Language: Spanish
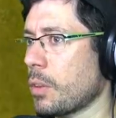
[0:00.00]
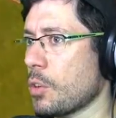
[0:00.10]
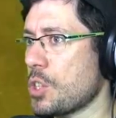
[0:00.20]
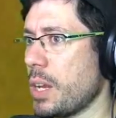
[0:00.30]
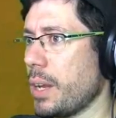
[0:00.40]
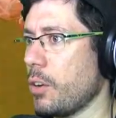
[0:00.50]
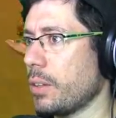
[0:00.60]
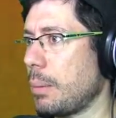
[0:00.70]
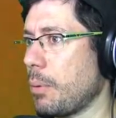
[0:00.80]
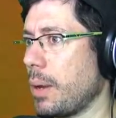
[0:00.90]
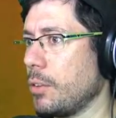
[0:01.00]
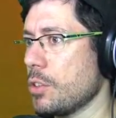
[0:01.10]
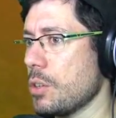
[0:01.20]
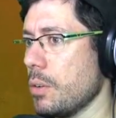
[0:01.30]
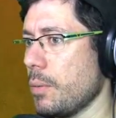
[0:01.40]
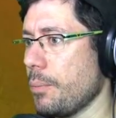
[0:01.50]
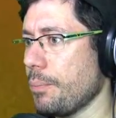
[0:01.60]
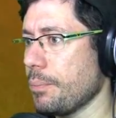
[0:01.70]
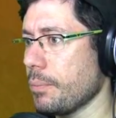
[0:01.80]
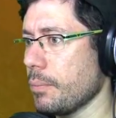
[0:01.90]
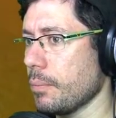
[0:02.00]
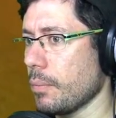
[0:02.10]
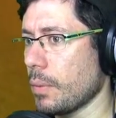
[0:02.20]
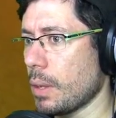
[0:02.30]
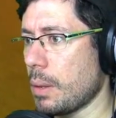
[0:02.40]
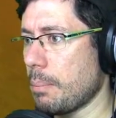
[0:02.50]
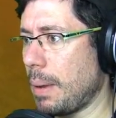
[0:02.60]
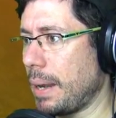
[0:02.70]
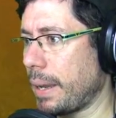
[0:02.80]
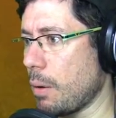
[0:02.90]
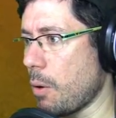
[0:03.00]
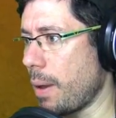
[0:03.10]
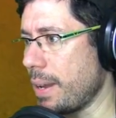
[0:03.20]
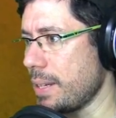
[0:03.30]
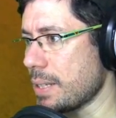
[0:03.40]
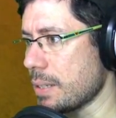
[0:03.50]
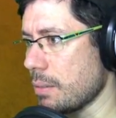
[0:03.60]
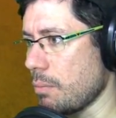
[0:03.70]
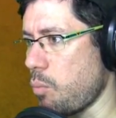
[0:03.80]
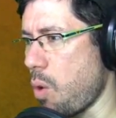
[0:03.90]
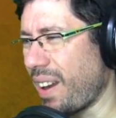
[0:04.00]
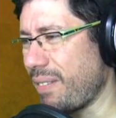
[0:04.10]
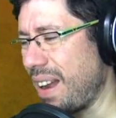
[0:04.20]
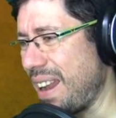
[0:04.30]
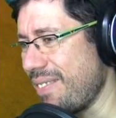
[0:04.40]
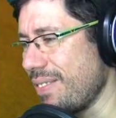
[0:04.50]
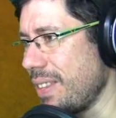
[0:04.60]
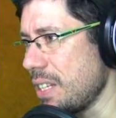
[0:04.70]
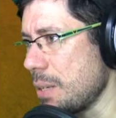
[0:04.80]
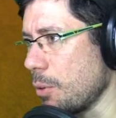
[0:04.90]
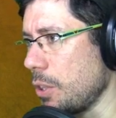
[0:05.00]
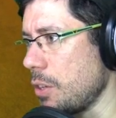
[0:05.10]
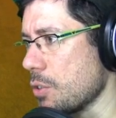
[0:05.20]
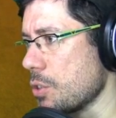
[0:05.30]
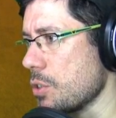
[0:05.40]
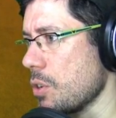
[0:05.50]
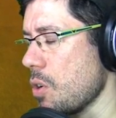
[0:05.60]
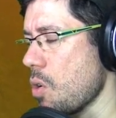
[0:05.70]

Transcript: No sé, ¿eh? ¿Qué es lo que está provocando eso? Vale, aquí como vais... Buah, aquí vais lentísimo, tíos.